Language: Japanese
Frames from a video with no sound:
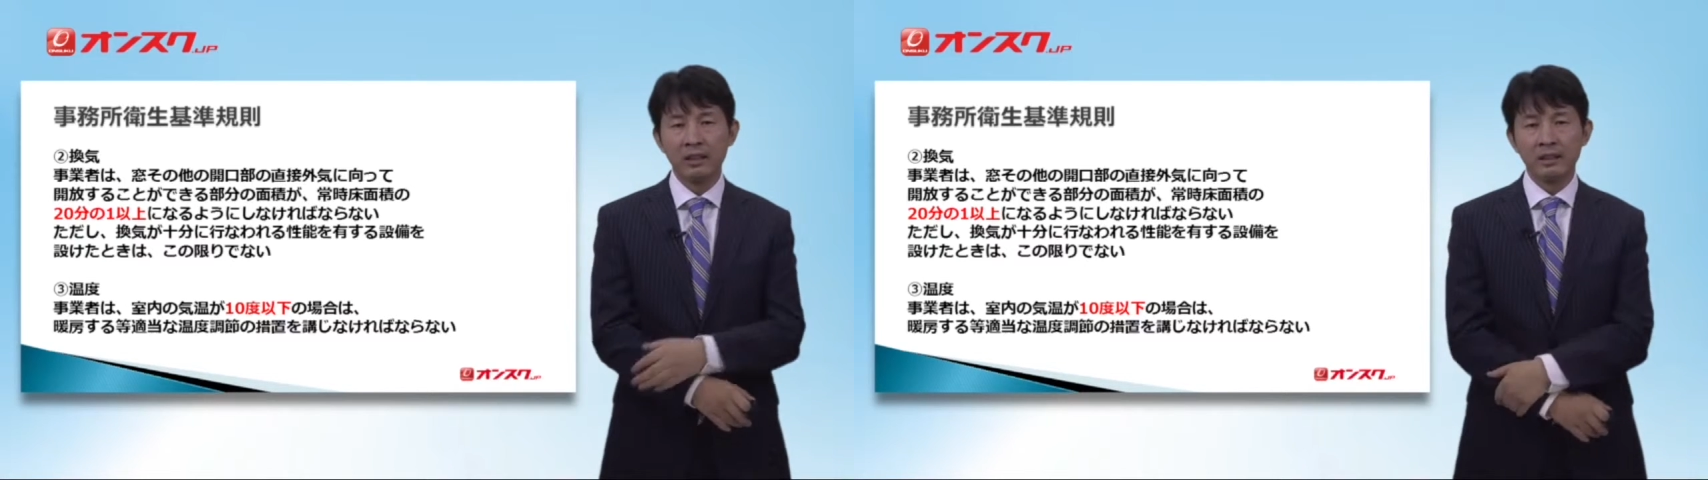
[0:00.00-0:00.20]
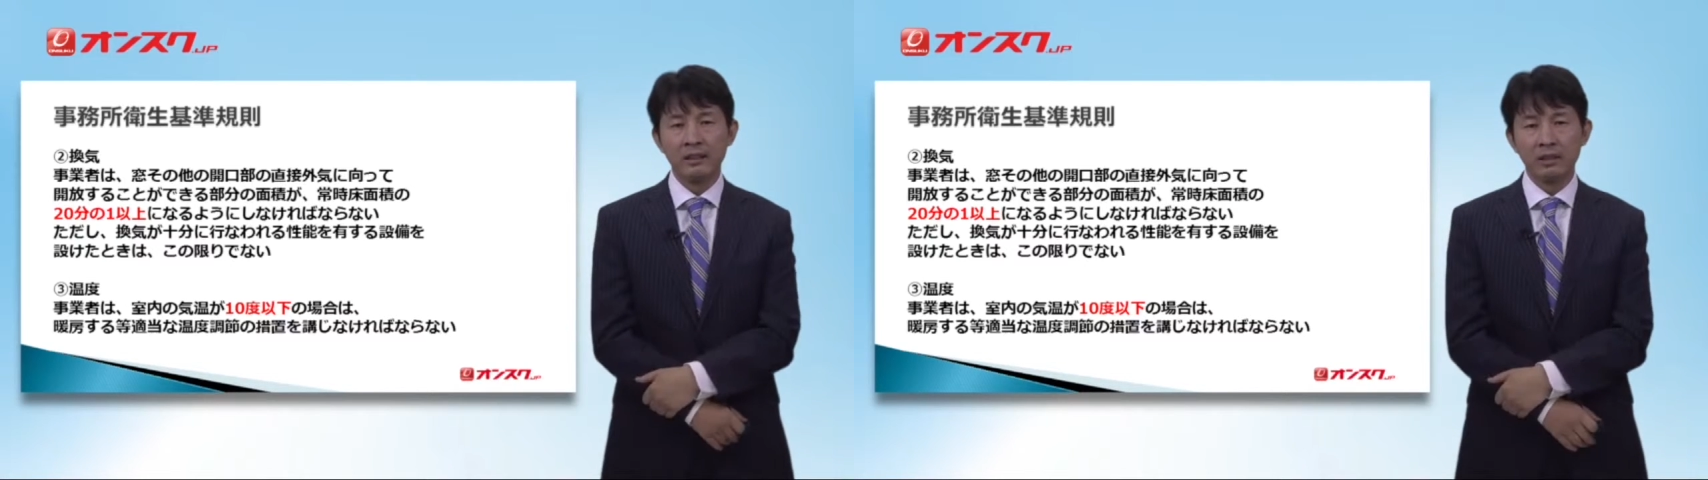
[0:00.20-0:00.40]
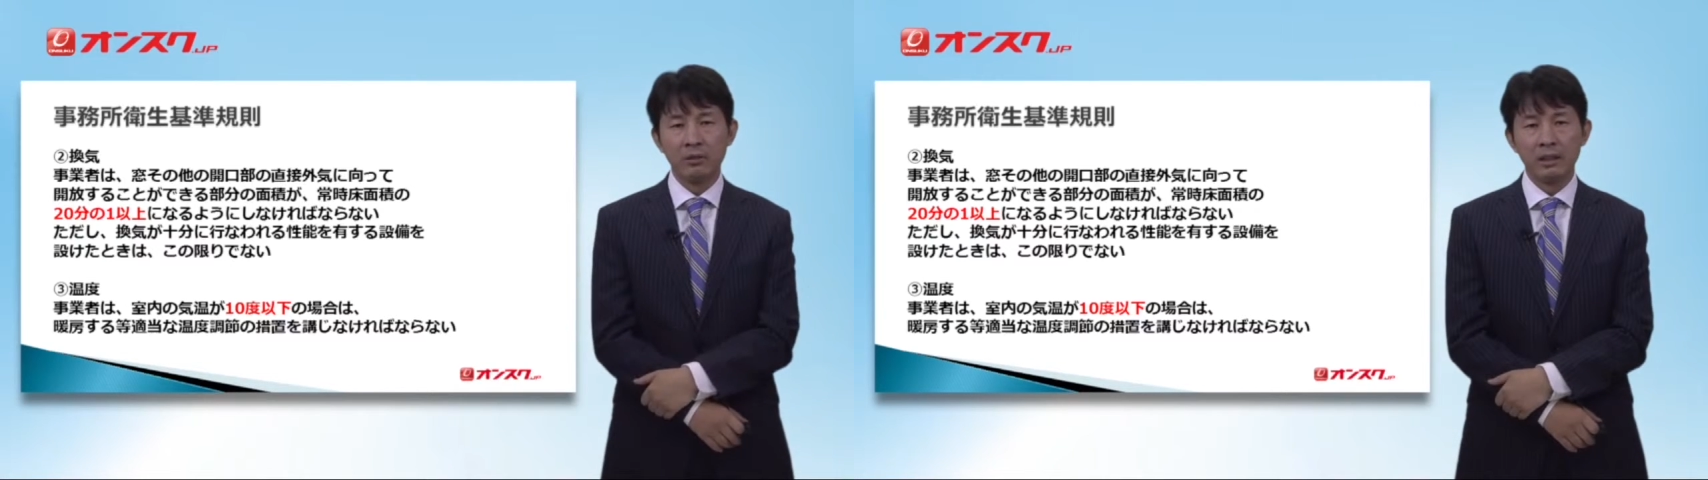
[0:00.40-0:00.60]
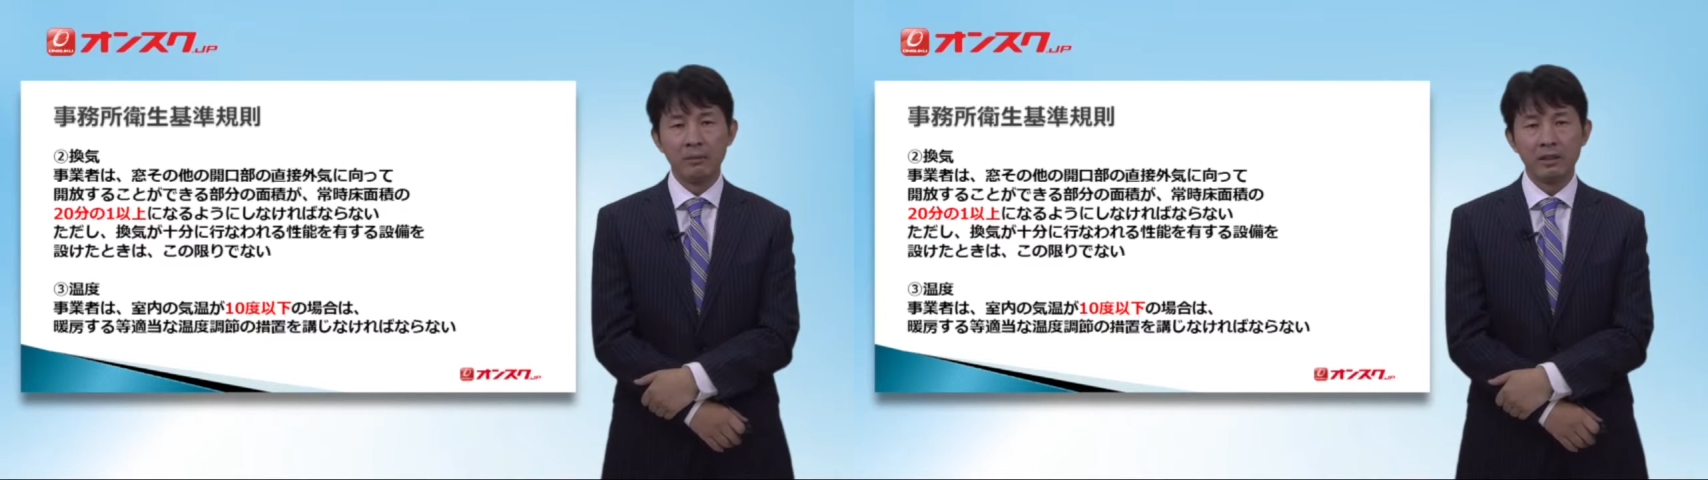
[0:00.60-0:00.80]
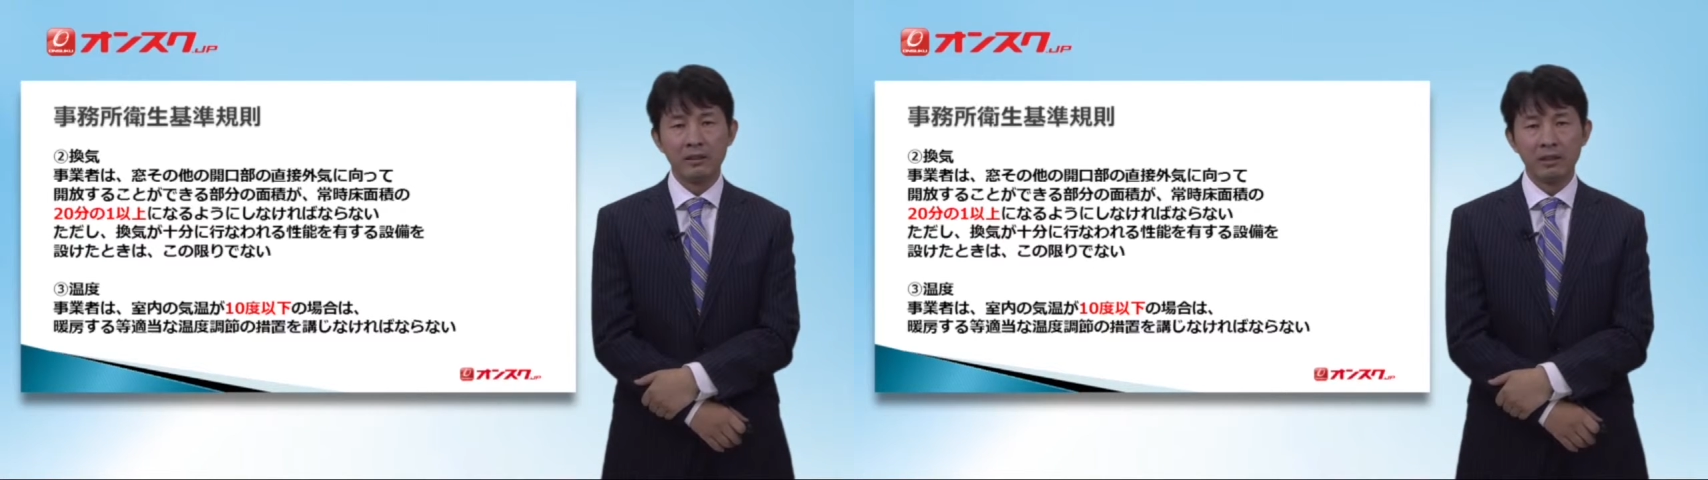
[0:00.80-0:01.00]
形で問わ
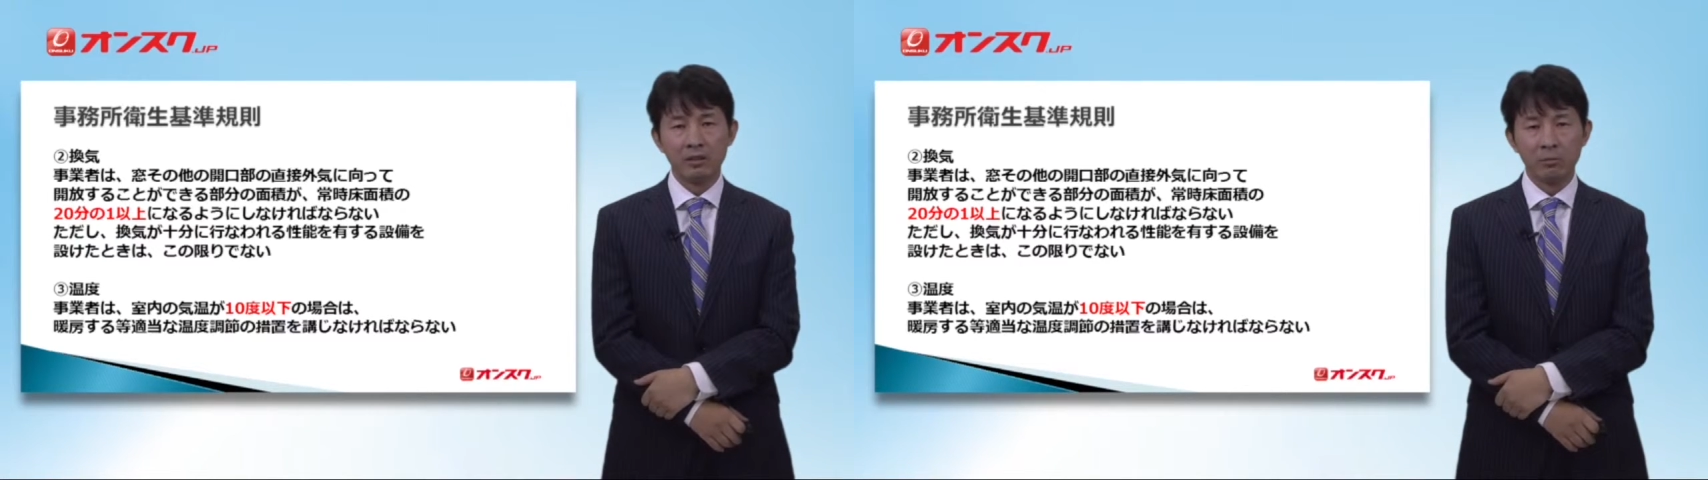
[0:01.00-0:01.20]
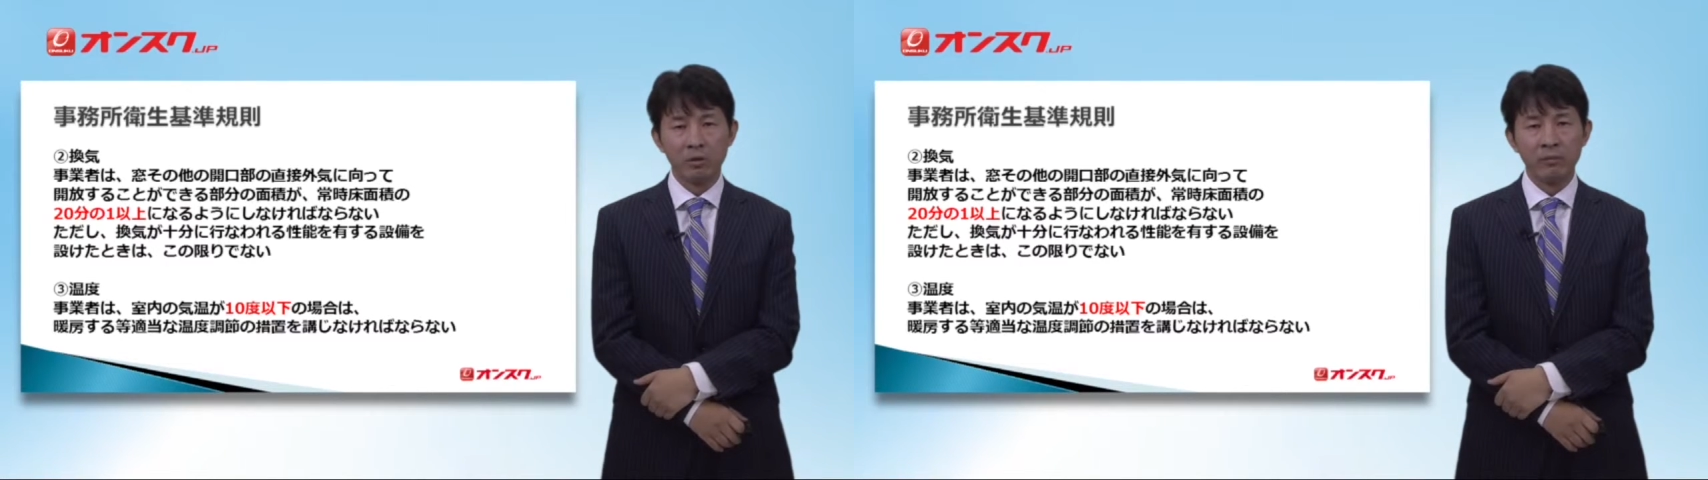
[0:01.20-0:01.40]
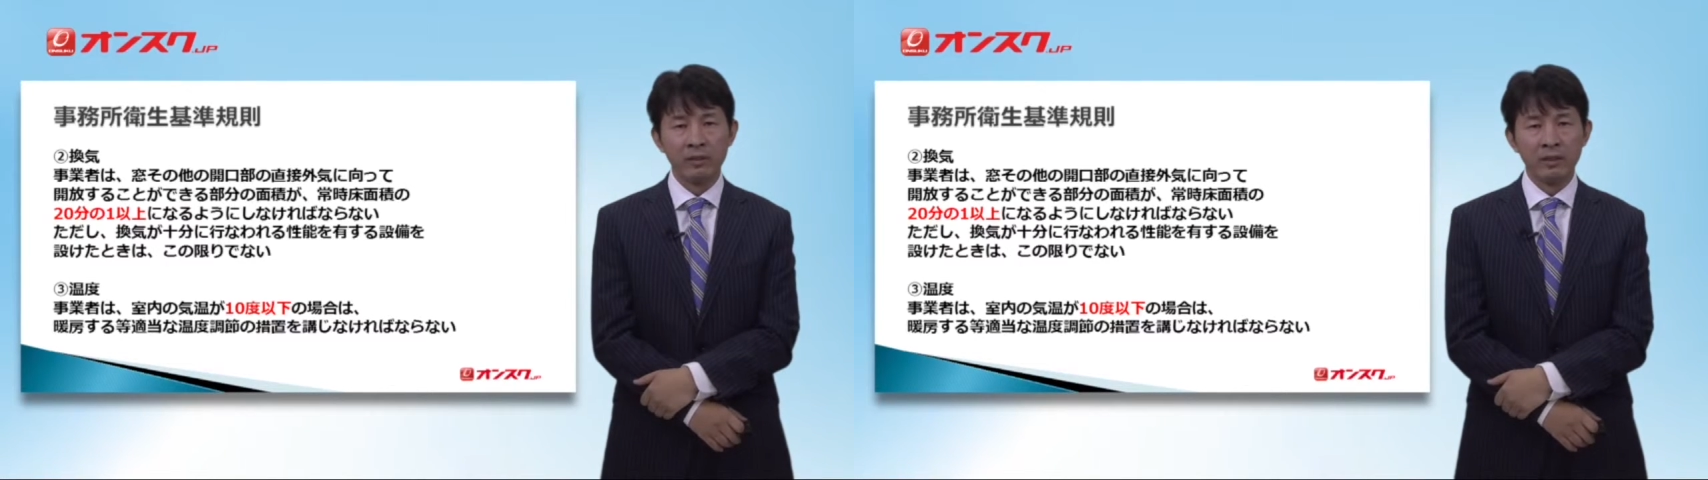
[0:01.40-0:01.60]
れますけども